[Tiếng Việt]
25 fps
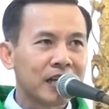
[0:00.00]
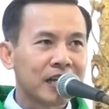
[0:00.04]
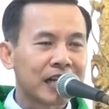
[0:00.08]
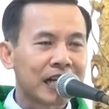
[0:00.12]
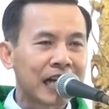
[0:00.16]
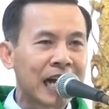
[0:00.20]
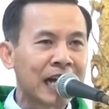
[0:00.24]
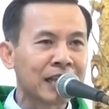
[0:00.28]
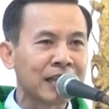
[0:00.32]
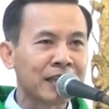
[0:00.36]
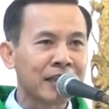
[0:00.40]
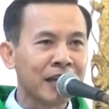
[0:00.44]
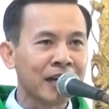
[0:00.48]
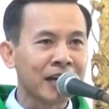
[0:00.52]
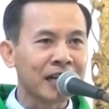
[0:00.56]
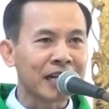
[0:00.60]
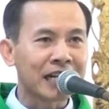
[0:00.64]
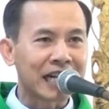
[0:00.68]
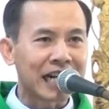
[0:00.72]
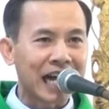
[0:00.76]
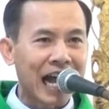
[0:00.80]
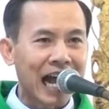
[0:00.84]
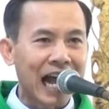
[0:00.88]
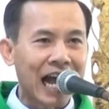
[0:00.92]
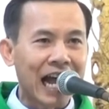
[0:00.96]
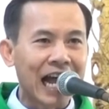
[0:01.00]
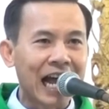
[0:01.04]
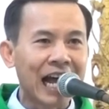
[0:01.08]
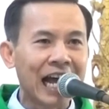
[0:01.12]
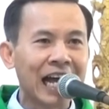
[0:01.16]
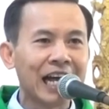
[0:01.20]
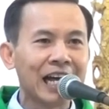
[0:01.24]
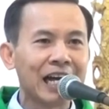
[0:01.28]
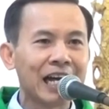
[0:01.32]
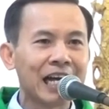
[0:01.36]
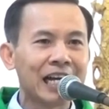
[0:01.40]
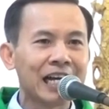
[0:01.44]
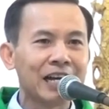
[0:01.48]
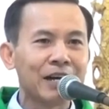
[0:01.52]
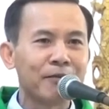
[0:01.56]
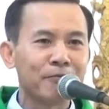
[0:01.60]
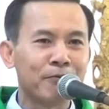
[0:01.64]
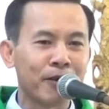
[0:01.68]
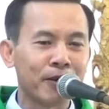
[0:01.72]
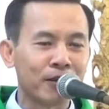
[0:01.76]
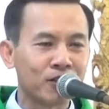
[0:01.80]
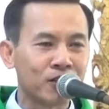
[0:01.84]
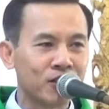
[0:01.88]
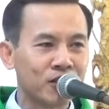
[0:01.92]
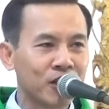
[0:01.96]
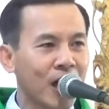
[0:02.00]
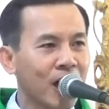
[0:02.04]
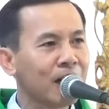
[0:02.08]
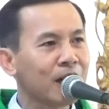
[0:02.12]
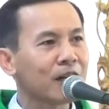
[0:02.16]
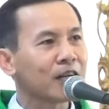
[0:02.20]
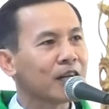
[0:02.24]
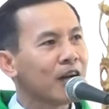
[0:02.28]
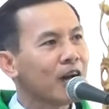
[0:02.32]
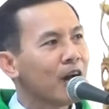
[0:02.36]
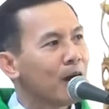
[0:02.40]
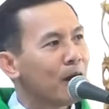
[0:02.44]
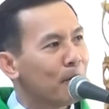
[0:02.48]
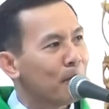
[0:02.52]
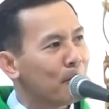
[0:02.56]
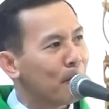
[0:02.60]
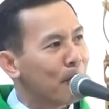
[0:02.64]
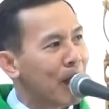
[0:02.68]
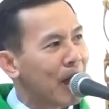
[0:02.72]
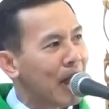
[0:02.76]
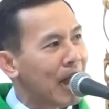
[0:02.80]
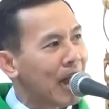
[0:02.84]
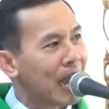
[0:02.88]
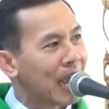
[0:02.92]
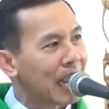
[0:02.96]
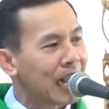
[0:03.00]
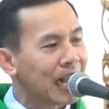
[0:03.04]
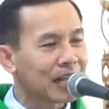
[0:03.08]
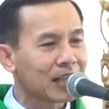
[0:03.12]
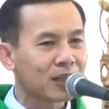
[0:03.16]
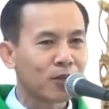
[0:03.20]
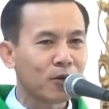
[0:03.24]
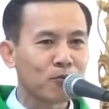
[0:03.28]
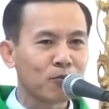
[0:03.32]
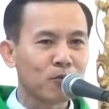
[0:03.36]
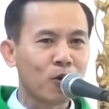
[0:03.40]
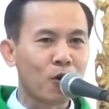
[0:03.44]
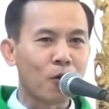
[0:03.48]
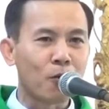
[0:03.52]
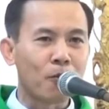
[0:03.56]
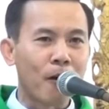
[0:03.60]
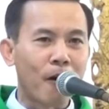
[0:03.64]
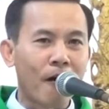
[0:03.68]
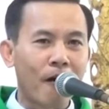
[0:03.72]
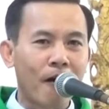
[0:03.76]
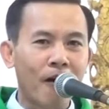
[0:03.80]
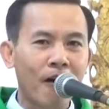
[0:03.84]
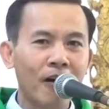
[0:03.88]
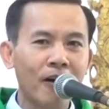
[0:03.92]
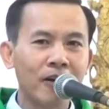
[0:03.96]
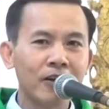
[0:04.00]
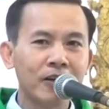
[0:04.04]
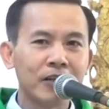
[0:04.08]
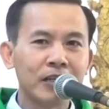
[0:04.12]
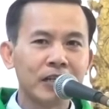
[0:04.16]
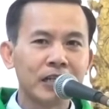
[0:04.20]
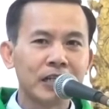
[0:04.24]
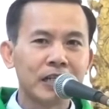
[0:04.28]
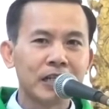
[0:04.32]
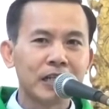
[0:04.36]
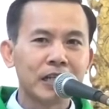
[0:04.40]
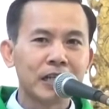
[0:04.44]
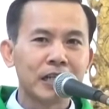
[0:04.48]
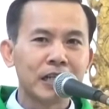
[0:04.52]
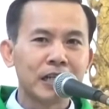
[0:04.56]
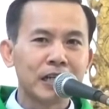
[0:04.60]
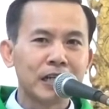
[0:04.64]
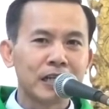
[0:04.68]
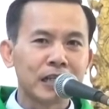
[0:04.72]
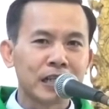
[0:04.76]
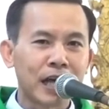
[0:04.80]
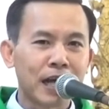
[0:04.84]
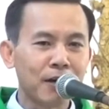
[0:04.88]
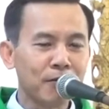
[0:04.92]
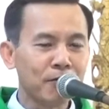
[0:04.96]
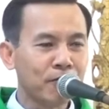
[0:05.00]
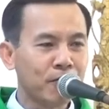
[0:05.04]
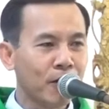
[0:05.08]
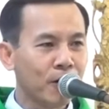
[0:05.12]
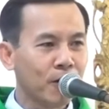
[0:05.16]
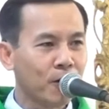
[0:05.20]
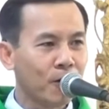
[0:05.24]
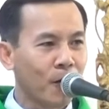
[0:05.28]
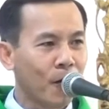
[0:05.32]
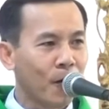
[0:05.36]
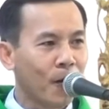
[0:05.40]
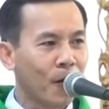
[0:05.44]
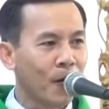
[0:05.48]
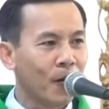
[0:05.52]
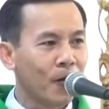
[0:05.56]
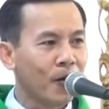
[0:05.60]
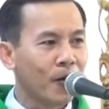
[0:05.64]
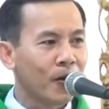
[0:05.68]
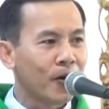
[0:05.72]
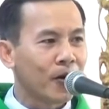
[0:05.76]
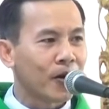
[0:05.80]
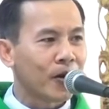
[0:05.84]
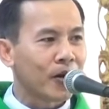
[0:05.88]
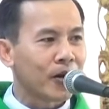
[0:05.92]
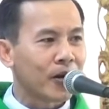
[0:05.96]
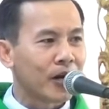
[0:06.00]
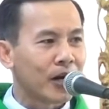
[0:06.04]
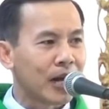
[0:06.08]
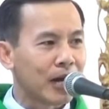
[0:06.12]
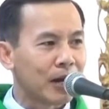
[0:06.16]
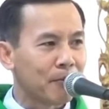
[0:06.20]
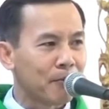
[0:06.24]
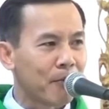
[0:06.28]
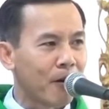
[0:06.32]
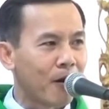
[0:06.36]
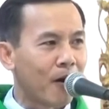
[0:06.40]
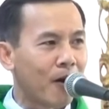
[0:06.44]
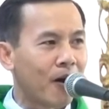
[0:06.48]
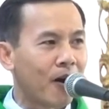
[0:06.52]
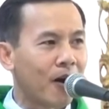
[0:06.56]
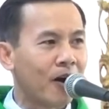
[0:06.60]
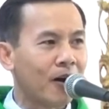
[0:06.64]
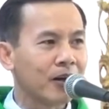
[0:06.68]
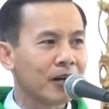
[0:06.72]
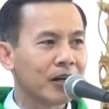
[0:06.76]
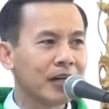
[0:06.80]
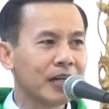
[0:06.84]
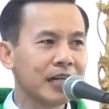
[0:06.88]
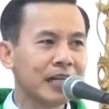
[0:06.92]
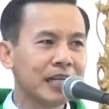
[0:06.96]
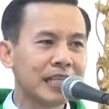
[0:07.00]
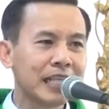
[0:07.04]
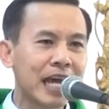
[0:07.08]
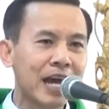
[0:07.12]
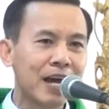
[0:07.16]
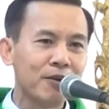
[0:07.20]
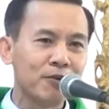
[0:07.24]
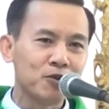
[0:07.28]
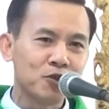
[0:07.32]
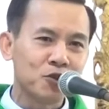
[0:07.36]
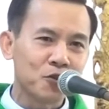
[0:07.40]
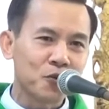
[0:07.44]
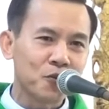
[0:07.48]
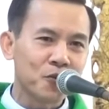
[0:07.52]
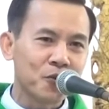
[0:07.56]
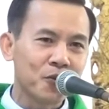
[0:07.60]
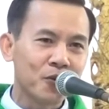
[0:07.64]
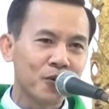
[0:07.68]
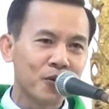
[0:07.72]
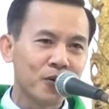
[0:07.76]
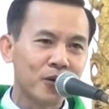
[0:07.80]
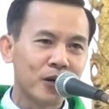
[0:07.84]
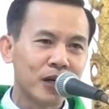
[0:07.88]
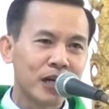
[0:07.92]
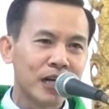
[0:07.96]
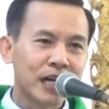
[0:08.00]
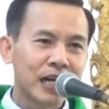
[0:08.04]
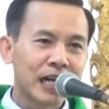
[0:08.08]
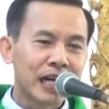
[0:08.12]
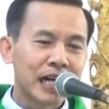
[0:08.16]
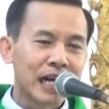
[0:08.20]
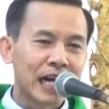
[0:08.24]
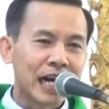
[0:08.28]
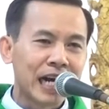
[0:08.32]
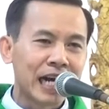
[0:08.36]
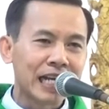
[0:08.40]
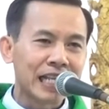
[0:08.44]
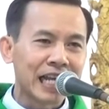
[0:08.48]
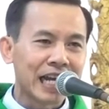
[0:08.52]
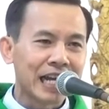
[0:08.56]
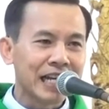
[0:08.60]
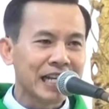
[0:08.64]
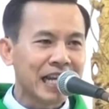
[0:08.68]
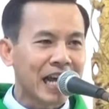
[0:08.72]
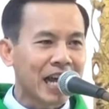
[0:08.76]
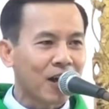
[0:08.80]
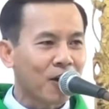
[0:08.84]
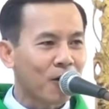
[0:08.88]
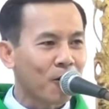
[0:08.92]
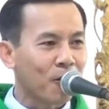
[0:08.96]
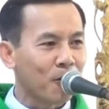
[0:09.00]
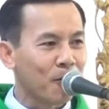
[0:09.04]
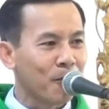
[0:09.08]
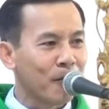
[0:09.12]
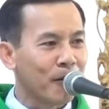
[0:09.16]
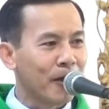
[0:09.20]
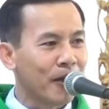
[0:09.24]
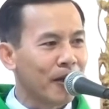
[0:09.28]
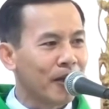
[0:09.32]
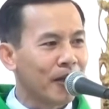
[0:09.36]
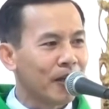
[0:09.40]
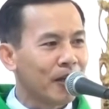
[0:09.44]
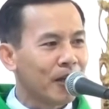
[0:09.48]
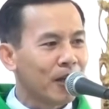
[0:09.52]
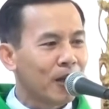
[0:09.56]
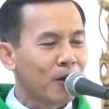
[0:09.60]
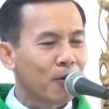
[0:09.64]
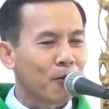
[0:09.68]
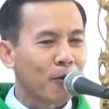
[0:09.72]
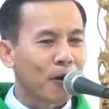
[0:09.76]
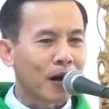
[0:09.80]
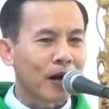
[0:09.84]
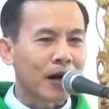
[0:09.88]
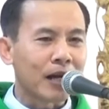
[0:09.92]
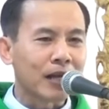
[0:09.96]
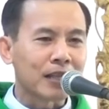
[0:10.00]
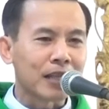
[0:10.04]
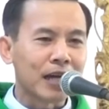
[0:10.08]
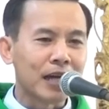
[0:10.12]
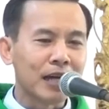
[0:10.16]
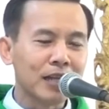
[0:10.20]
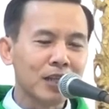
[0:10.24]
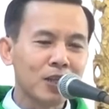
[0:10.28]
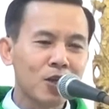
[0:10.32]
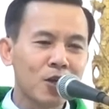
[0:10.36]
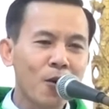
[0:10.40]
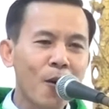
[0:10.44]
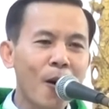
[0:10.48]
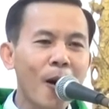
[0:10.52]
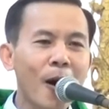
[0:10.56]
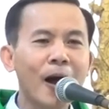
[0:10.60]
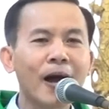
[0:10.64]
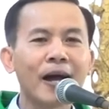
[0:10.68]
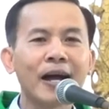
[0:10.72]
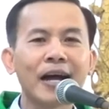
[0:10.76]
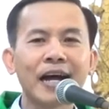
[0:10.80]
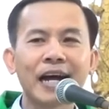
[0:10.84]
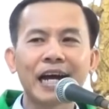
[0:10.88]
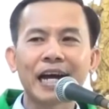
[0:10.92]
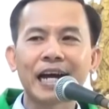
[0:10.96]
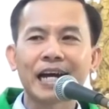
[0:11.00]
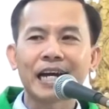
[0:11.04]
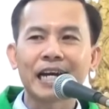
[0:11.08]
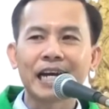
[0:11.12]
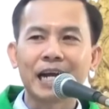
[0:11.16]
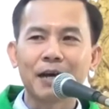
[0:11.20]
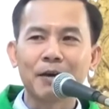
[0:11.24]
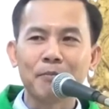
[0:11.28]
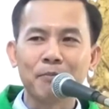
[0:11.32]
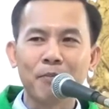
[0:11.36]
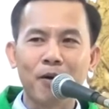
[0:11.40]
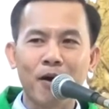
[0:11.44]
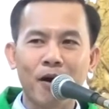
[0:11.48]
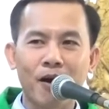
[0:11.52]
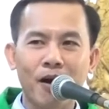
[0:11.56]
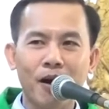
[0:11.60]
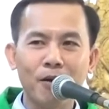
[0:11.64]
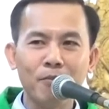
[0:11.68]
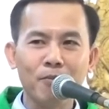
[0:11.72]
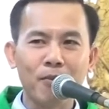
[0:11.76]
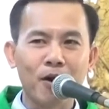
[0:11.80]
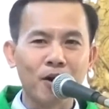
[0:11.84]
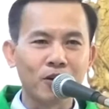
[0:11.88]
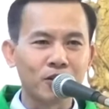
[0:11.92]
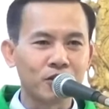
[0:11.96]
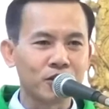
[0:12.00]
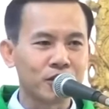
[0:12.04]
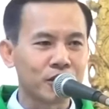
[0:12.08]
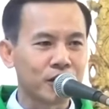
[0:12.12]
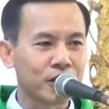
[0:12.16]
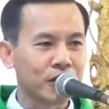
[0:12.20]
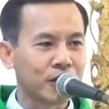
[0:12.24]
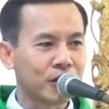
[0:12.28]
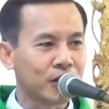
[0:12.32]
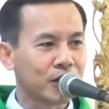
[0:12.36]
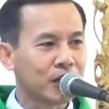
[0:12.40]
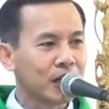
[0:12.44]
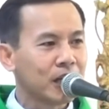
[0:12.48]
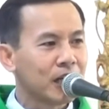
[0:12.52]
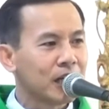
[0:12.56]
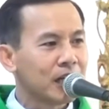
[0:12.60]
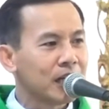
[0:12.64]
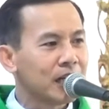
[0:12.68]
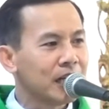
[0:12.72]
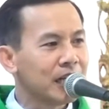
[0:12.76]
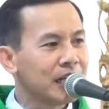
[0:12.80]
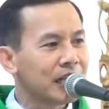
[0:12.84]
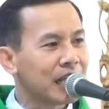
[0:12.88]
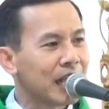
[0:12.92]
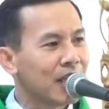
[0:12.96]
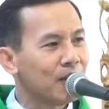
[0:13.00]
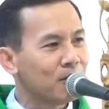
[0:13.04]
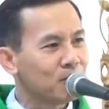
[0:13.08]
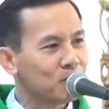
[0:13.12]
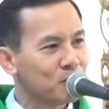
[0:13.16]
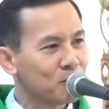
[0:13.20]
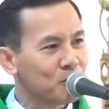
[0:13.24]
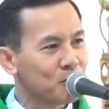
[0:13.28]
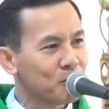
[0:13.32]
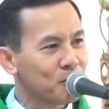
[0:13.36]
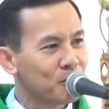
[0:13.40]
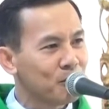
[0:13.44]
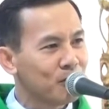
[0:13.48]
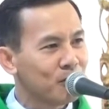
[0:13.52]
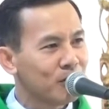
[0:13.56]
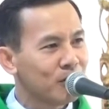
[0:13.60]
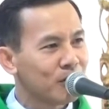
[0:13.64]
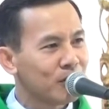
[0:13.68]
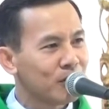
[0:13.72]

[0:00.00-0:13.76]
cái tất cả vật chất mà các tông đồ bỏ. Thánh Phêrô đã bỏ để đi theo Chúa, hay thánh Giacôbê hoặc là thánh Gioan đã bỏ mọi sự đi theo Chúa.